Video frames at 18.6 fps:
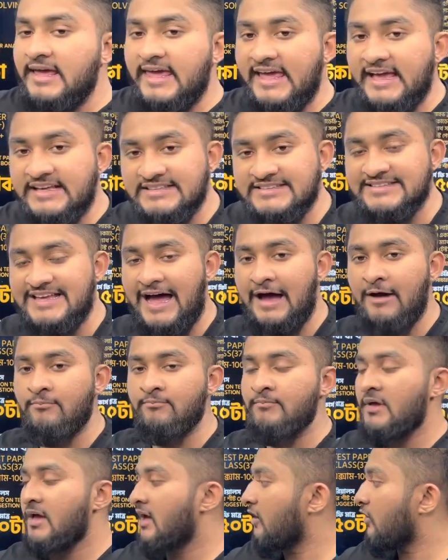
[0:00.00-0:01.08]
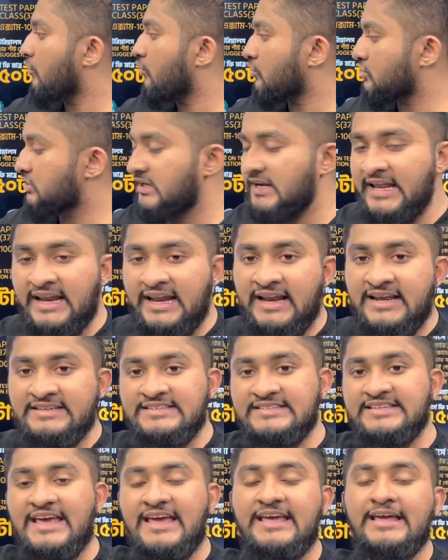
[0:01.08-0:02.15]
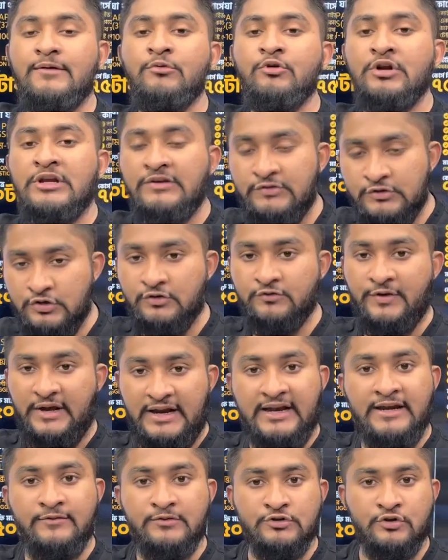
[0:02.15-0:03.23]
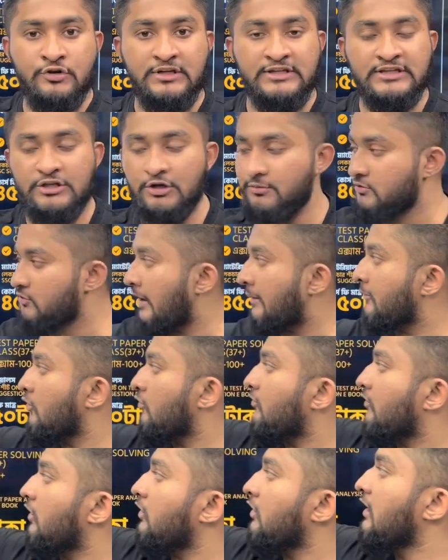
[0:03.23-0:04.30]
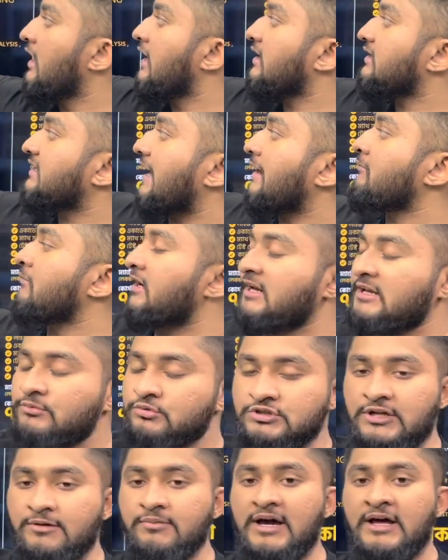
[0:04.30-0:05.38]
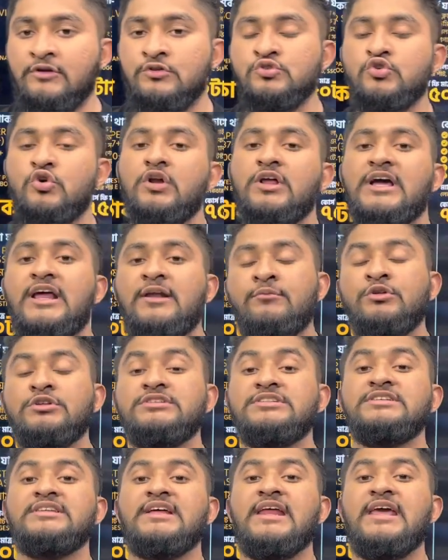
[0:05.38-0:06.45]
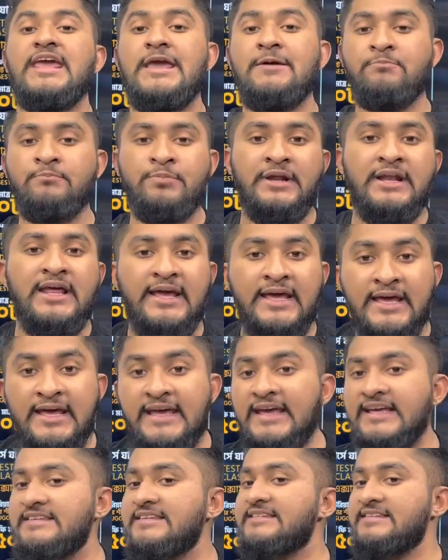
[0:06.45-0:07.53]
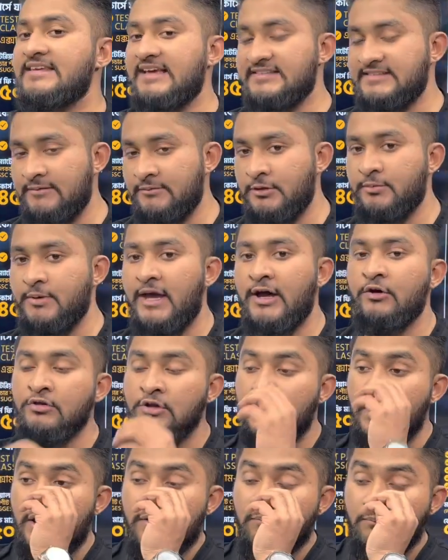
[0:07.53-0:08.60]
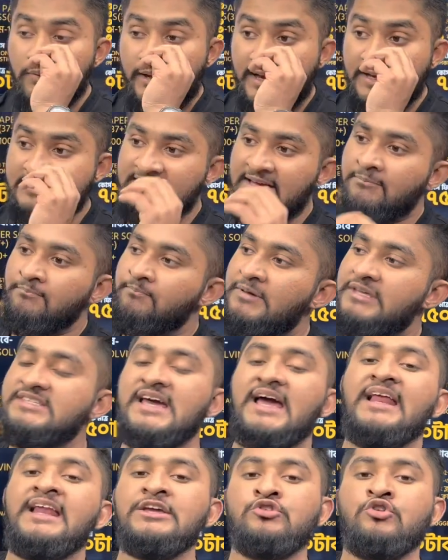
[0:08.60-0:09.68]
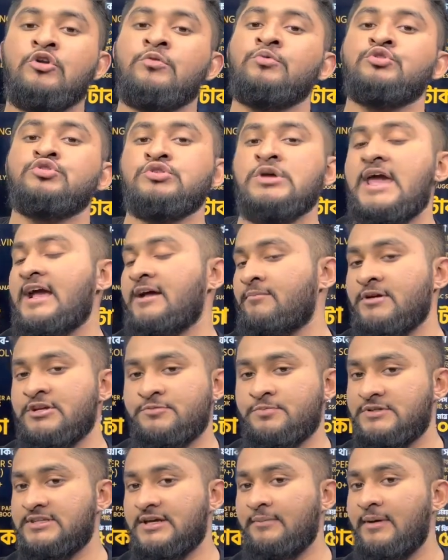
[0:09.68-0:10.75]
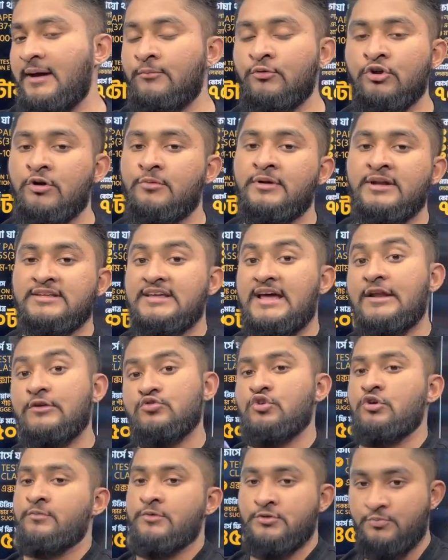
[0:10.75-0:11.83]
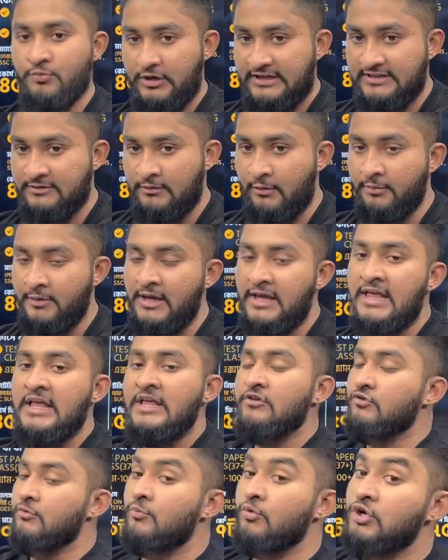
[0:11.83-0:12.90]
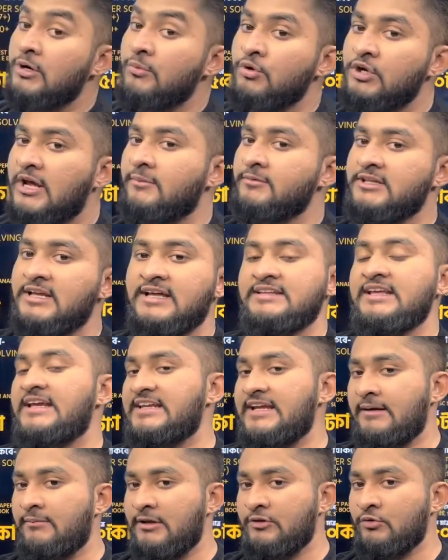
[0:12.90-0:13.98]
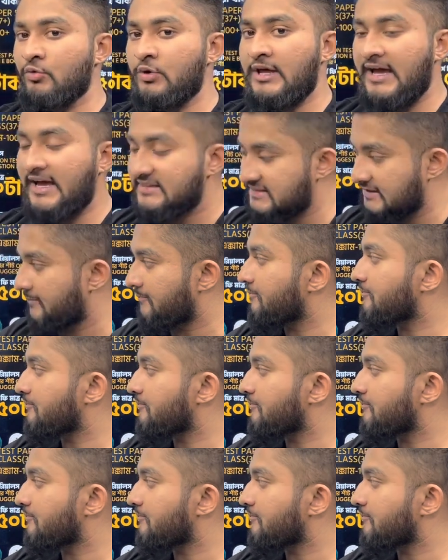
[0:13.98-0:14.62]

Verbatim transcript: এক্সাম কোশ্চেন অ্যানালাইসিস এবং রিভিশন ফাইনাল রিভিশনটা দিতে হবে সো আমরা ওভারঅল টাইম লাইনটা বুঝলাম কারণ সরকার বলছে তারা এপ্রিলে এসএসসি এক্সাম নেবে এখন এক্সাম পিছাইলে সর্বোচ্চ এক মাস পিছাবে এমন হবে না যে আরও ছয় মাস পর এক্সাম হবে সো মোটামুটি আমাদের হাতে এই টাইম লাইনগুলোই আছে